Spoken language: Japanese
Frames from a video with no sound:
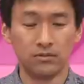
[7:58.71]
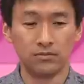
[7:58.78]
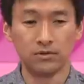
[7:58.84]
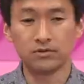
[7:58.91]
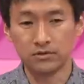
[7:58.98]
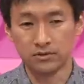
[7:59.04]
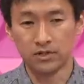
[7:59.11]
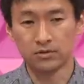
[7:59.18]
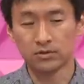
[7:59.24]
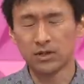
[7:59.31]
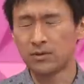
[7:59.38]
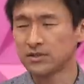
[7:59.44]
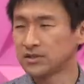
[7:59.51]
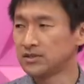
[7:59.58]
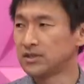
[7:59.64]
僕二子
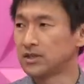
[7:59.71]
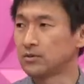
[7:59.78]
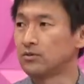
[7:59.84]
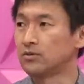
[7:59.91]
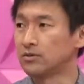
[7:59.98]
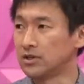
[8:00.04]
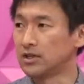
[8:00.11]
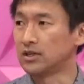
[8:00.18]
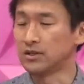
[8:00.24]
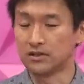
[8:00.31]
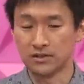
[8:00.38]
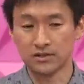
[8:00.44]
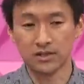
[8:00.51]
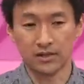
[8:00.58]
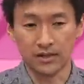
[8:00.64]
玉住んでた頃に、
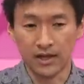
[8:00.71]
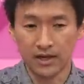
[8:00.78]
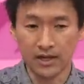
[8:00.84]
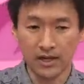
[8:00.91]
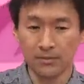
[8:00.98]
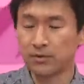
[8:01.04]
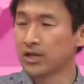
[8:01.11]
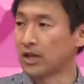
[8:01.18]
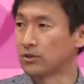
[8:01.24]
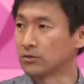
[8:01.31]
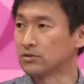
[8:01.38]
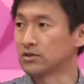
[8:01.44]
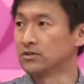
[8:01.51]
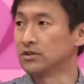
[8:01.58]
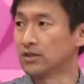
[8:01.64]
実は長屋みたいなと
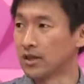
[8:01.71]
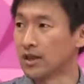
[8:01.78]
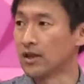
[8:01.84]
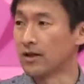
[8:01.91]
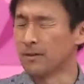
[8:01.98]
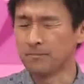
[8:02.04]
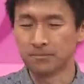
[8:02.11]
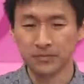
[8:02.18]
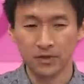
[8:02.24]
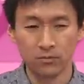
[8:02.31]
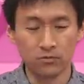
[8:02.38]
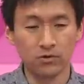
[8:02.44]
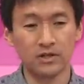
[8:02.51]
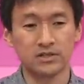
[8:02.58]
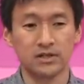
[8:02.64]
こ住んでて、
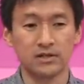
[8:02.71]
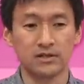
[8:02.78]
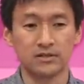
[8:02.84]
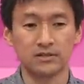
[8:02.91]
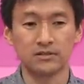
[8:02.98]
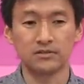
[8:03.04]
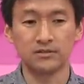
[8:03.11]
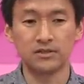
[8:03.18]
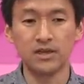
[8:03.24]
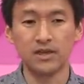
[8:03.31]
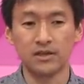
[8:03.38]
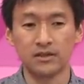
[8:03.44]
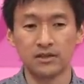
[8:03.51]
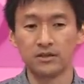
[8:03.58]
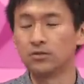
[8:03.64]
大家さんがすっ
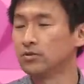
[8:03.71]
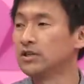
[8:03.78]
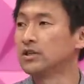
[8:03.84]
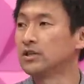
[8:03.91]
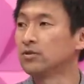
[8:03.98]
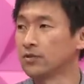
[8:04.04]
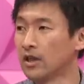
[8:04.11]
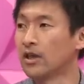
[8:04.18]
げえ気のいい人で